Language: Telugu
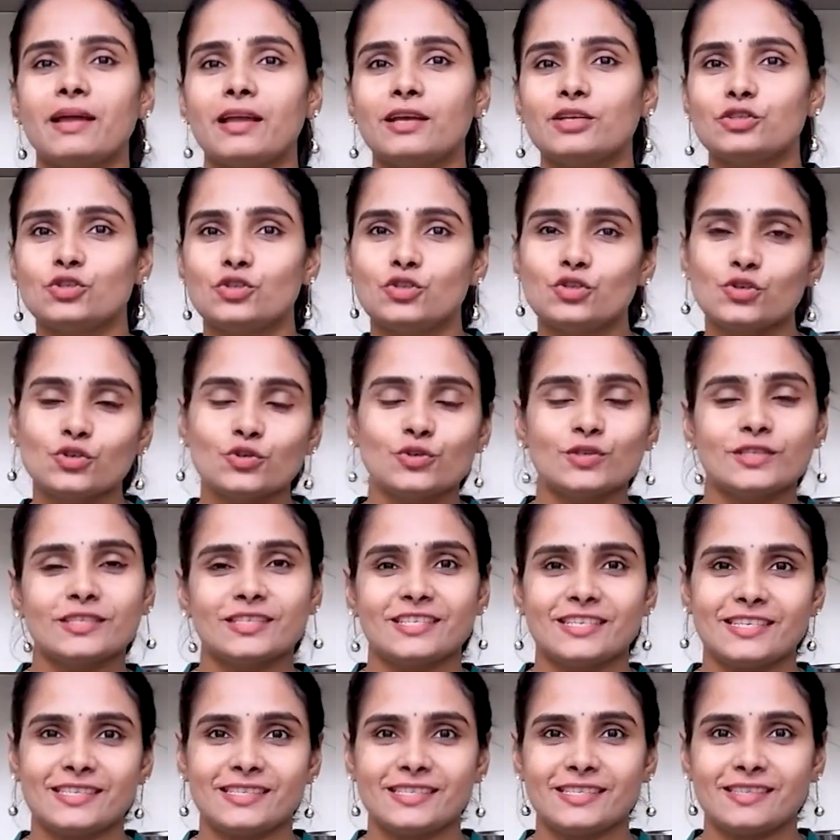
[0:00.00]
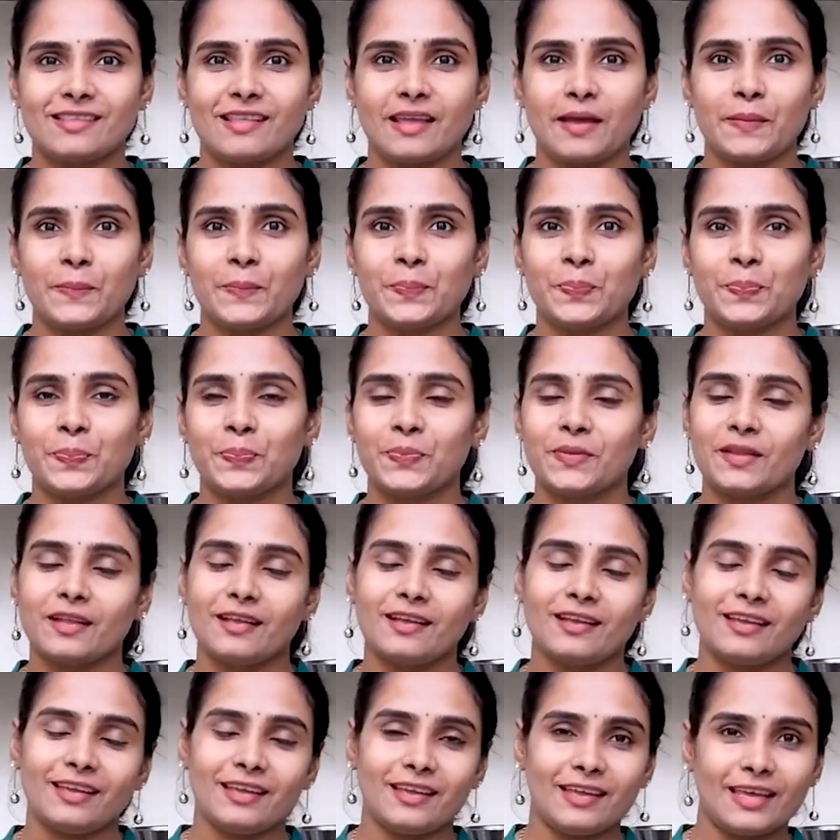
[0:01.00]
పపాయ జ్యూస్ చేస్తే
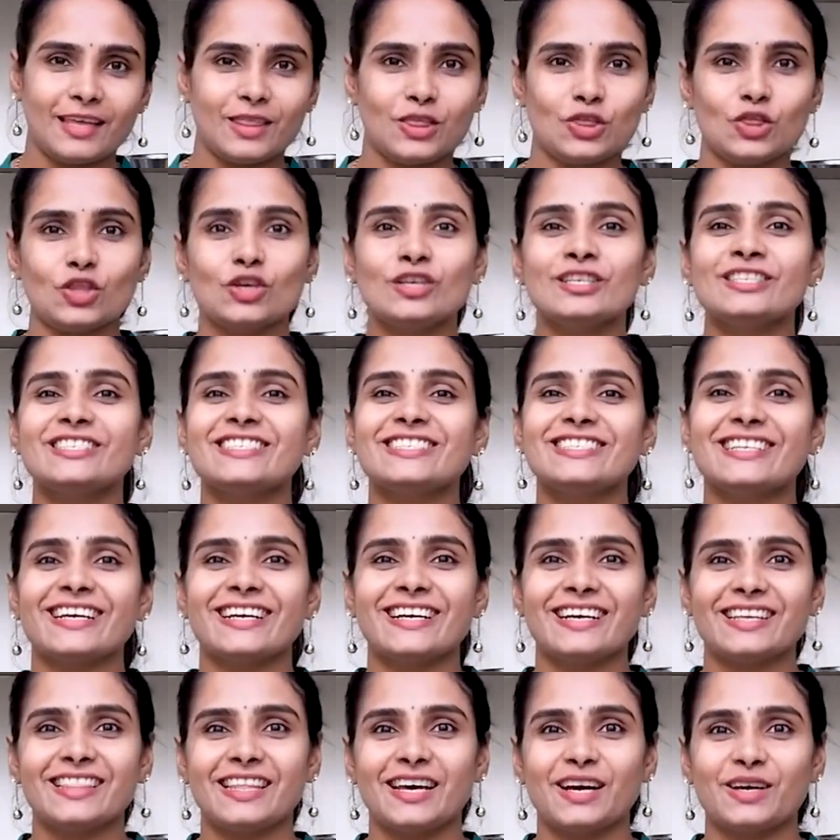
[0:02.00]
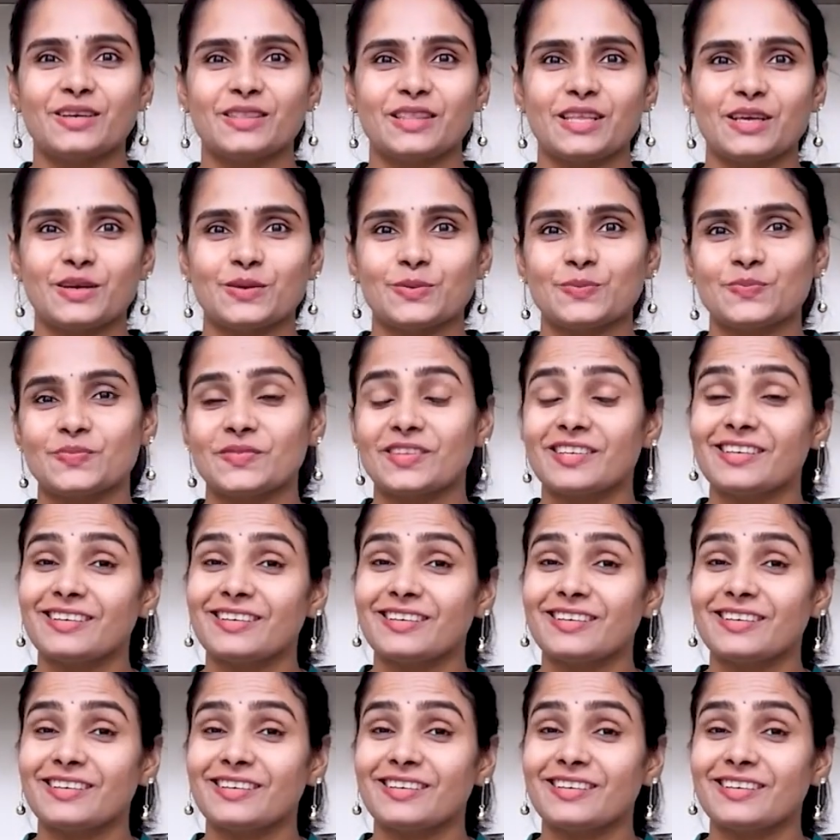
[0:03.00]
ఎంతో ఇష్టంగా తాగుతారు